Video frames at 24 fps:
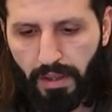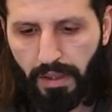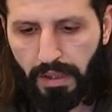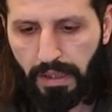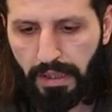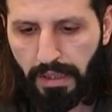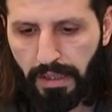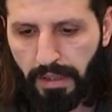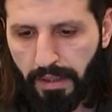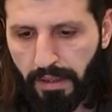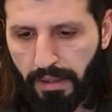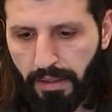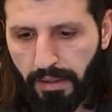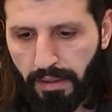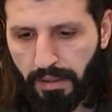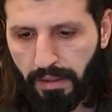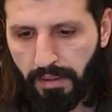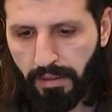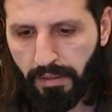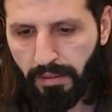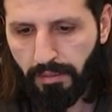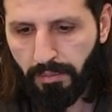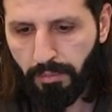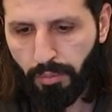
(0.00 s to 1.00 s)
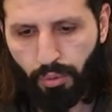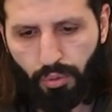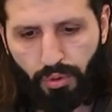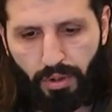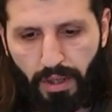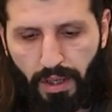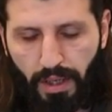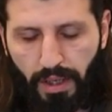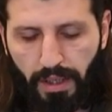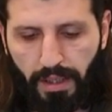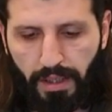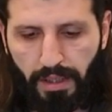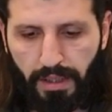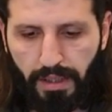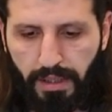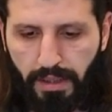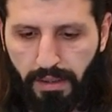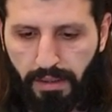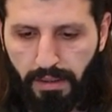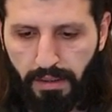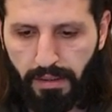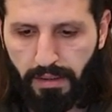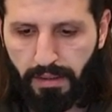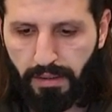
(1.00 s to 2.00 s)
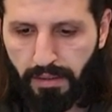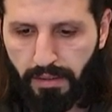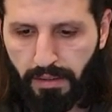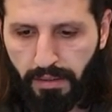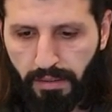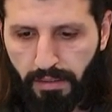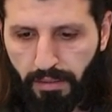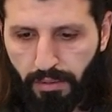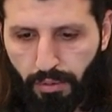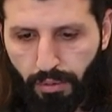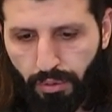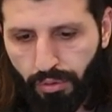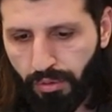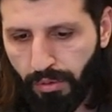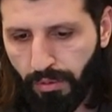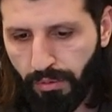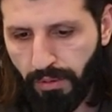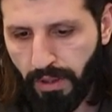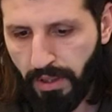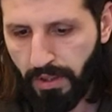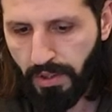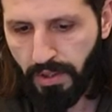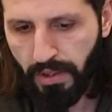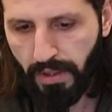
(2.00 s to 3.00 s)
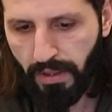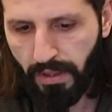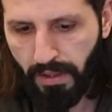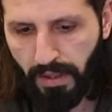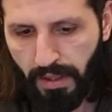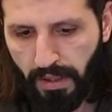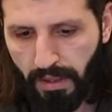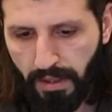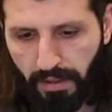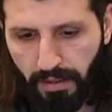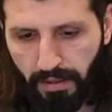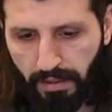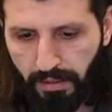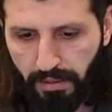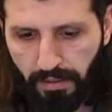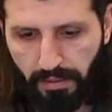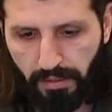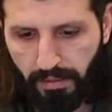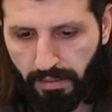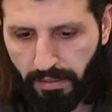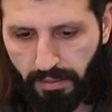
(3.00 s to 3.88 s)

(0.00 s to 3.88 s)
э, мука, то, что важно для